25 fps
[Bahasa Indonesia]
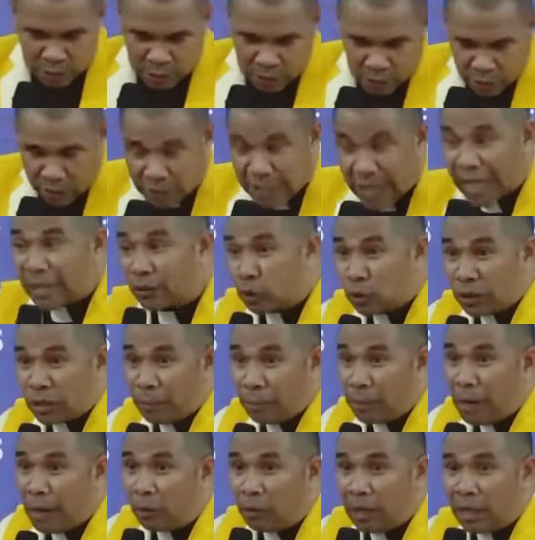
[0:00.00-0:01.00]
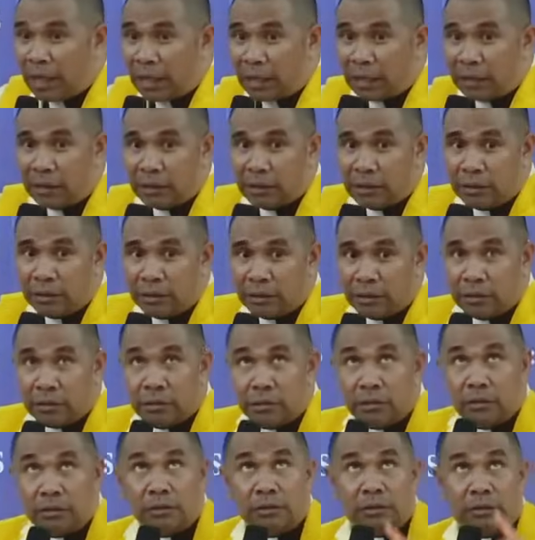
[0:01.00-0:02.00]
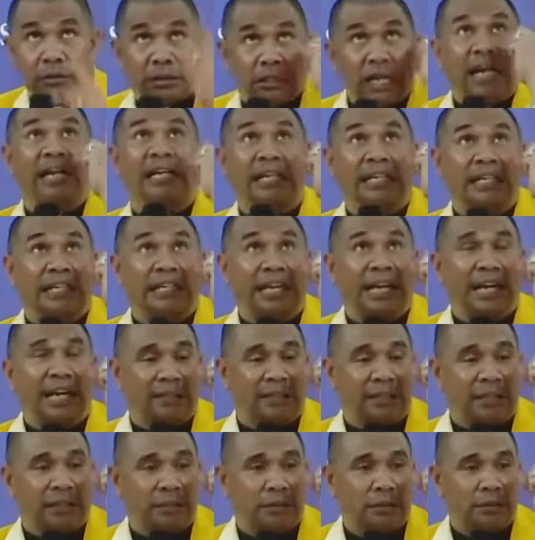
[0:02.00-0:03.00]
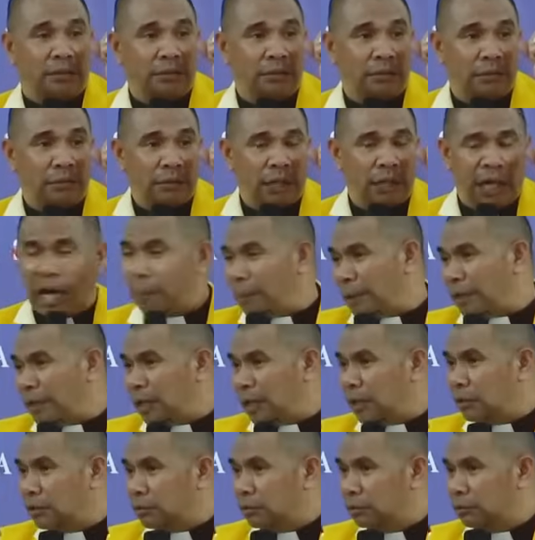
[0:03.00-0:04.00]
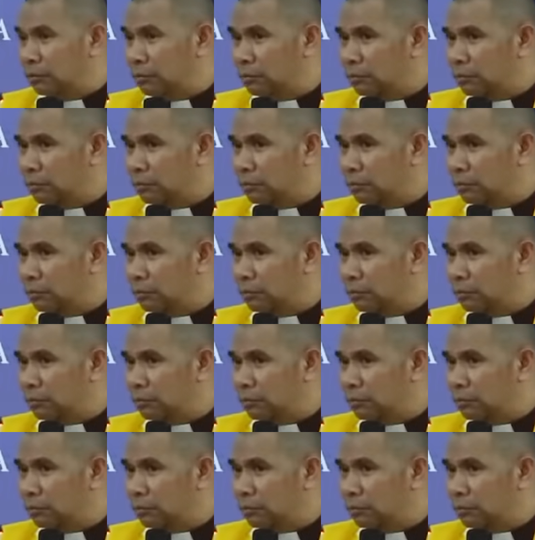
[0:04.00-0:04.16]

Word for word: Jatuh di bawah, cari di atas. Apakah itu?